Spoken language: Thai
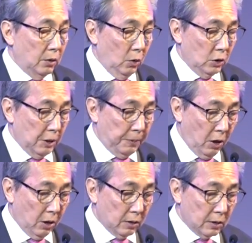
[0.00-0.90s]
โดยเฉ
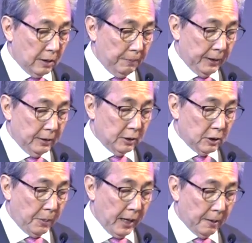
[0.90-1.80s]
พาะสัมพัน
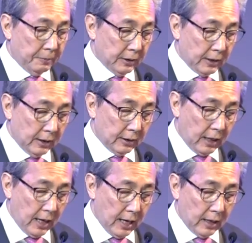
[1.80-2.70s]
ธภาพทางการ
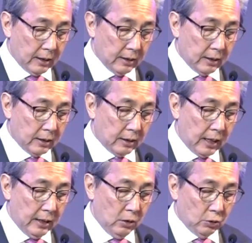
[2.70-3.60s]
ค้า
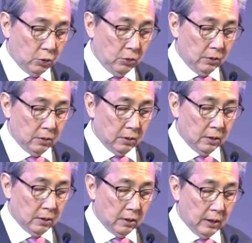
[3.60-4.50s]
การลงทุน
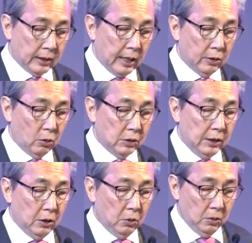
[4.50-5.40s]
และการท่อง
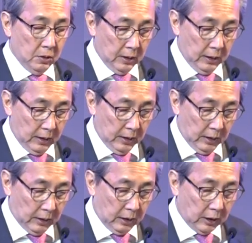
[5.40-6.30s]
เที่ยว
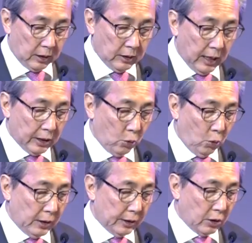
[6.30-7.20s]
ที่ขยายตัว
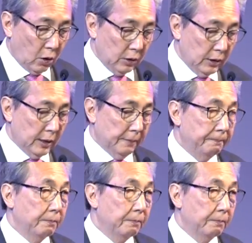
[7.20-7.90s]
อย่างต่อเนื่อง